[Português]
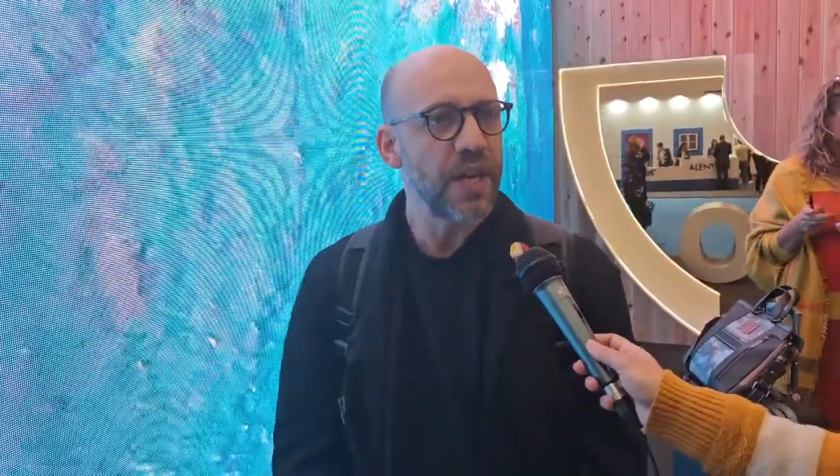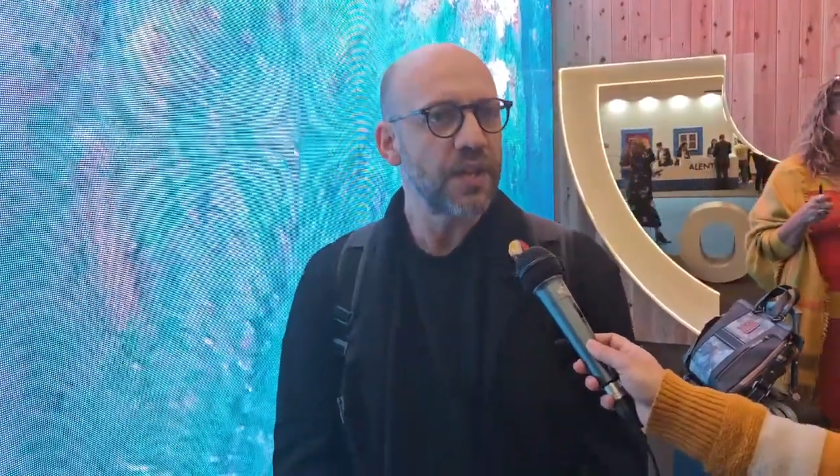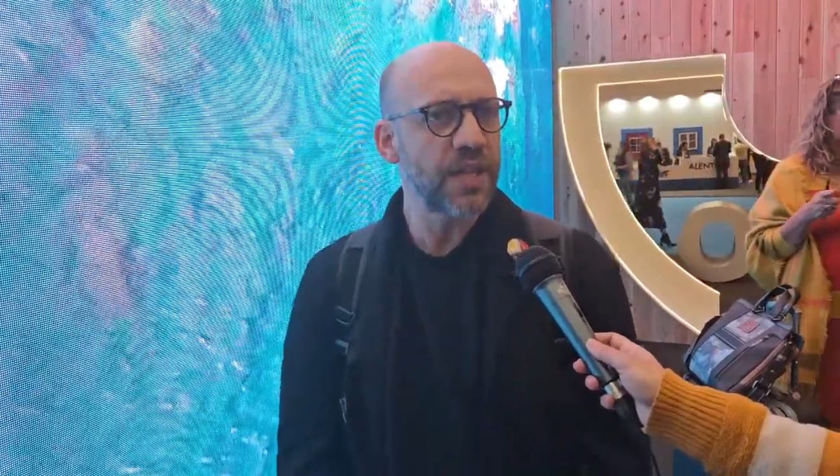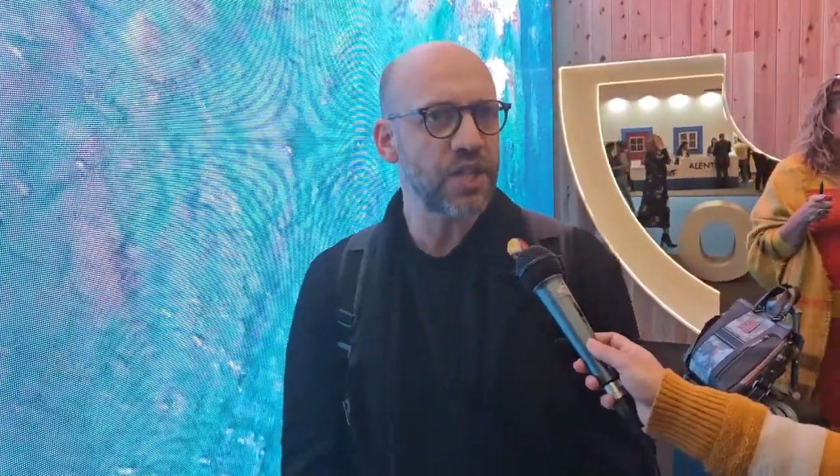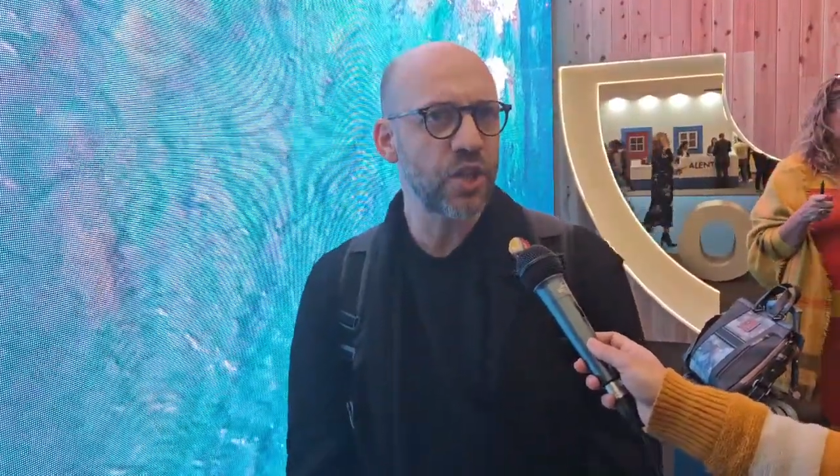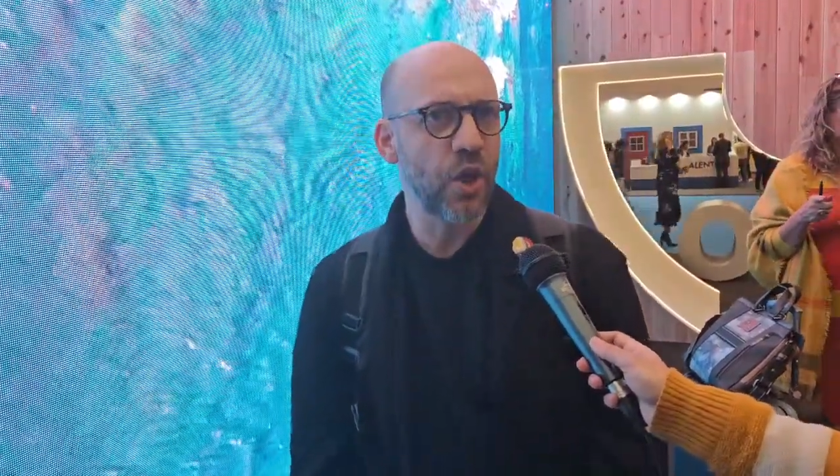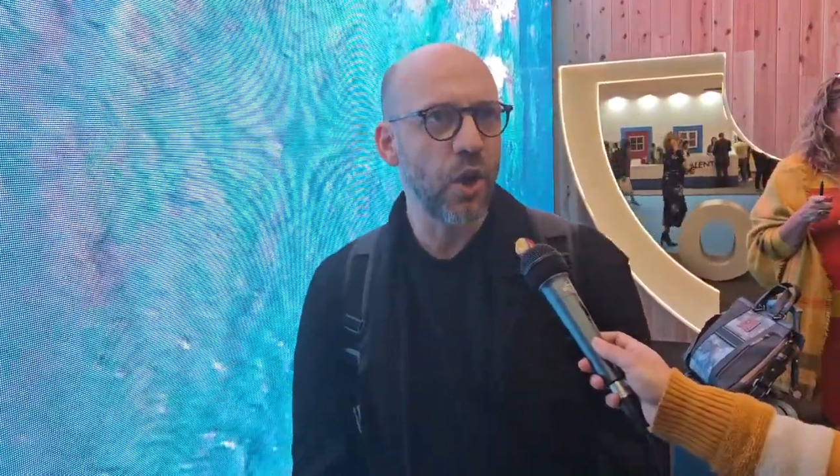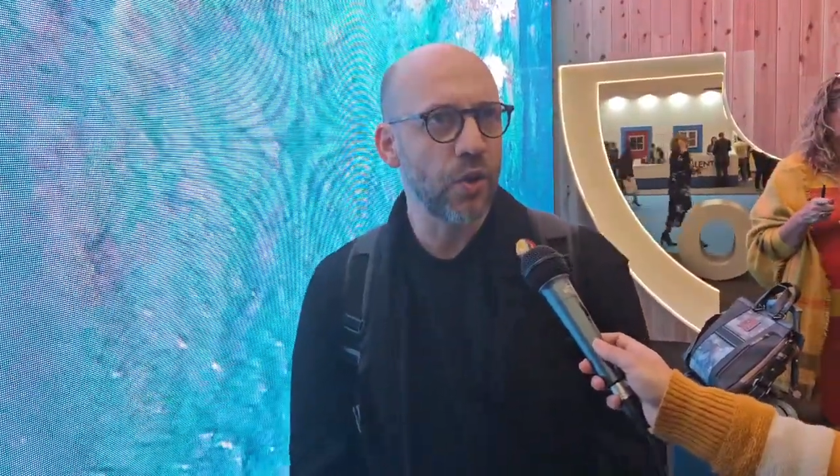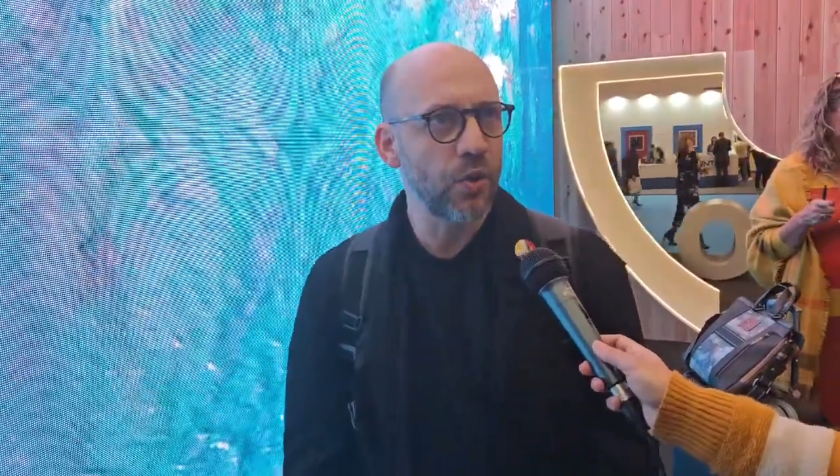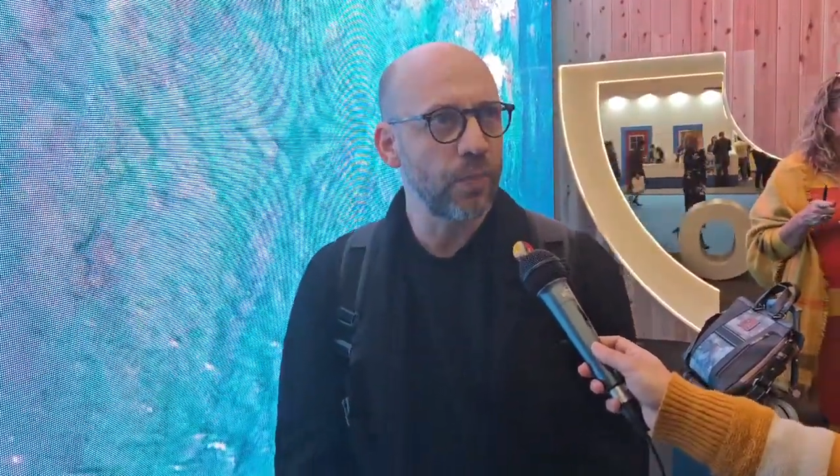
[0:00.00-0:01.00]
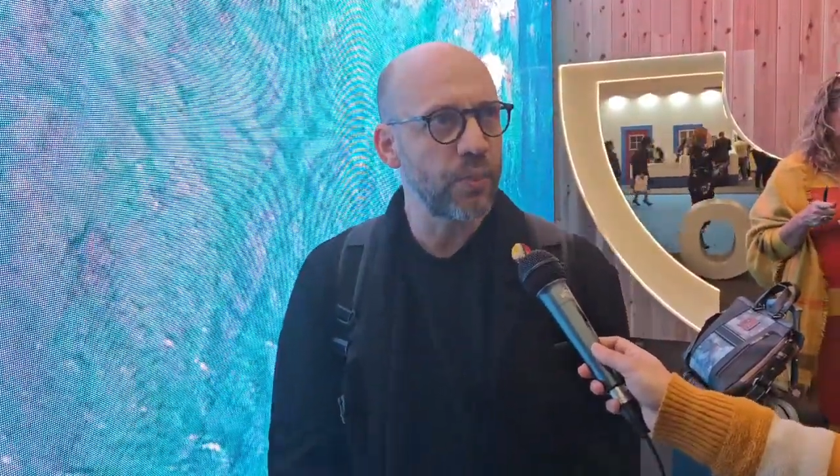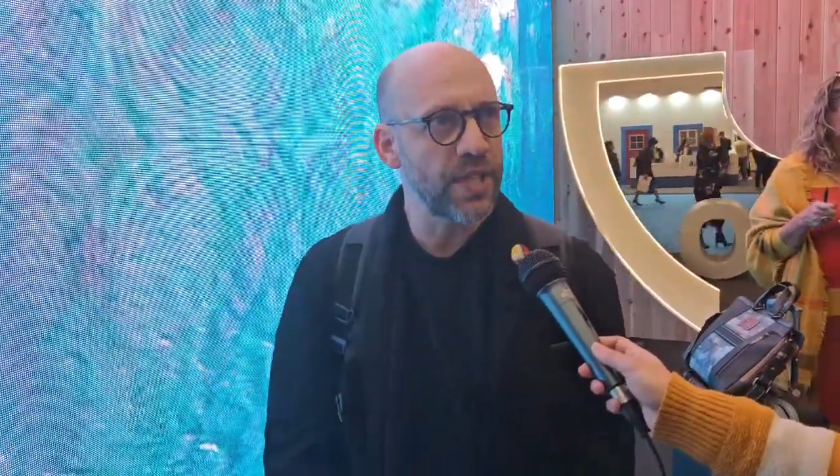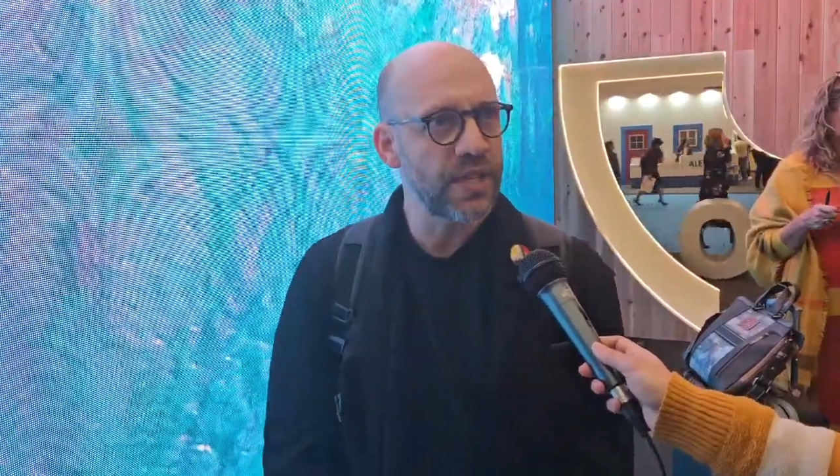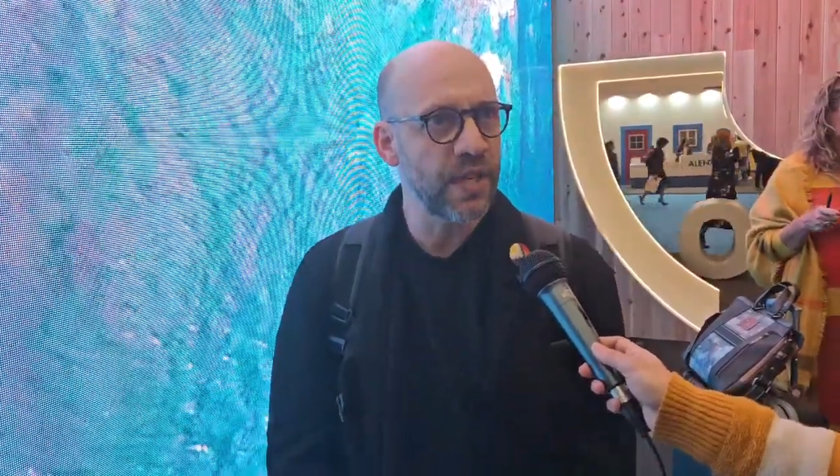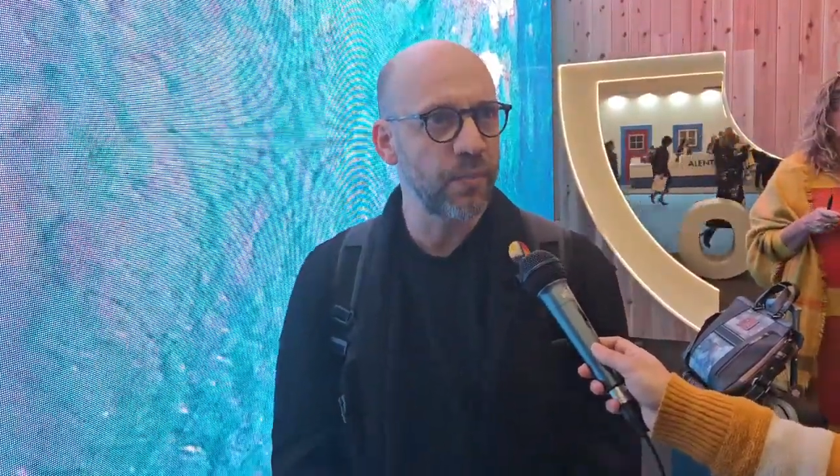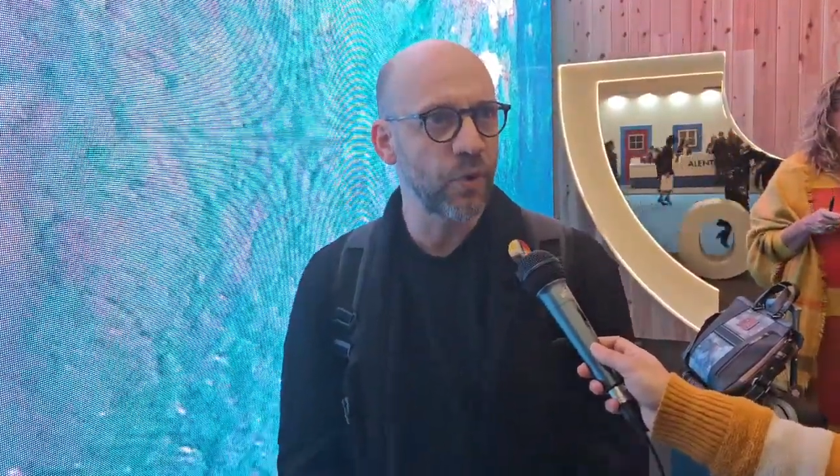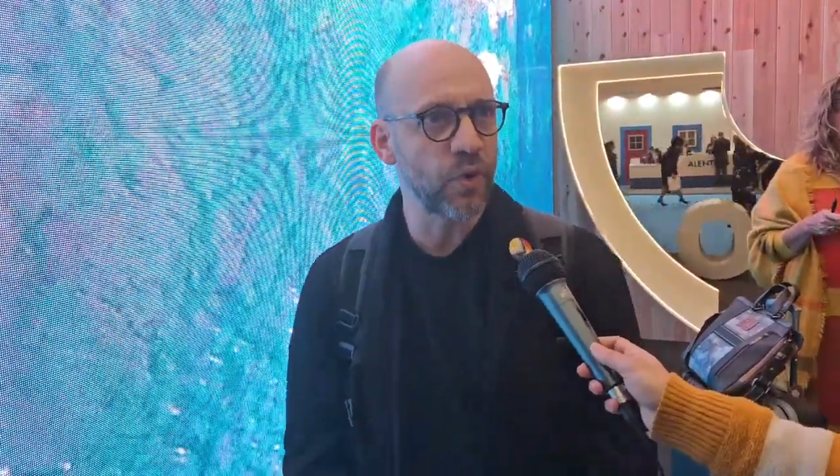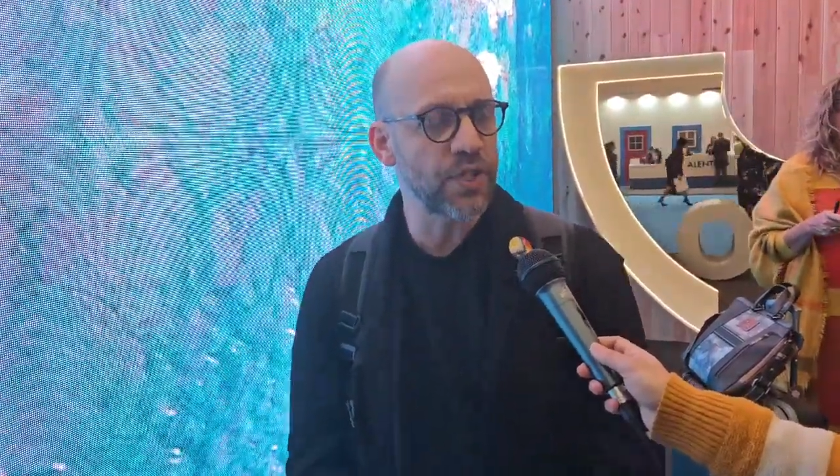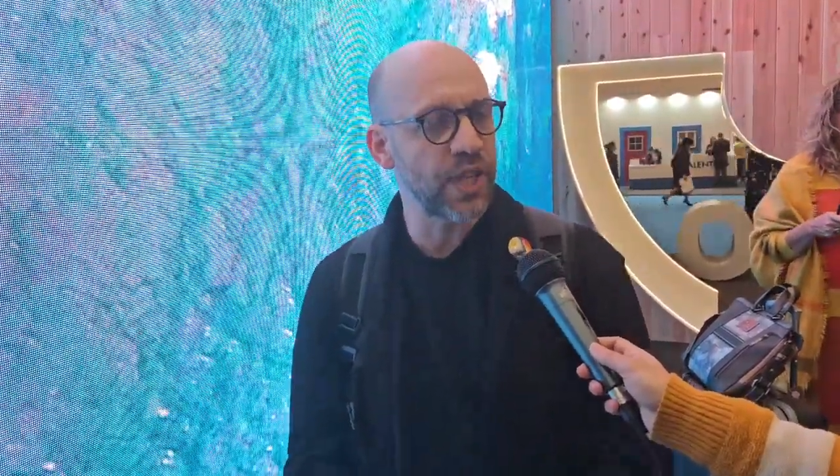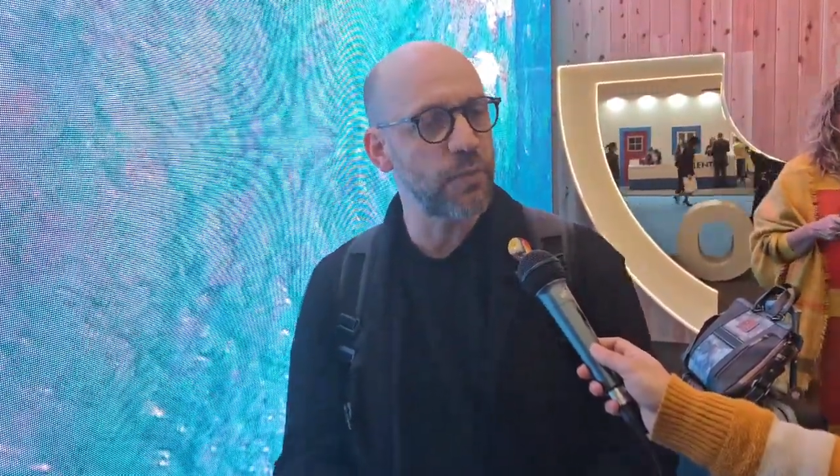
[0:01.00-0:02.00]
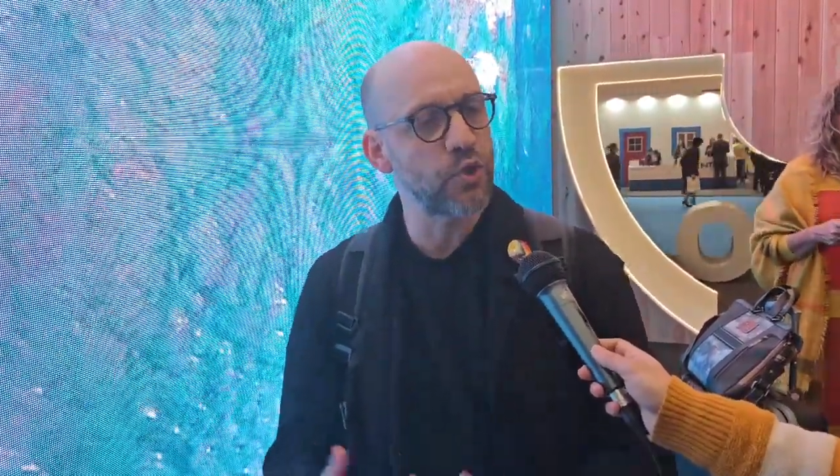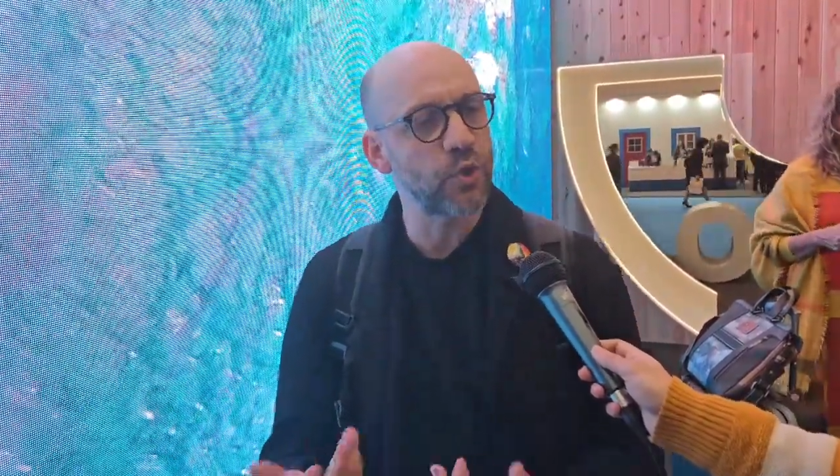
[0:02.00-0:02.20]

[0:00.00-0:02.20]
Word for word: Desde logo, por exemplo, conseguimos,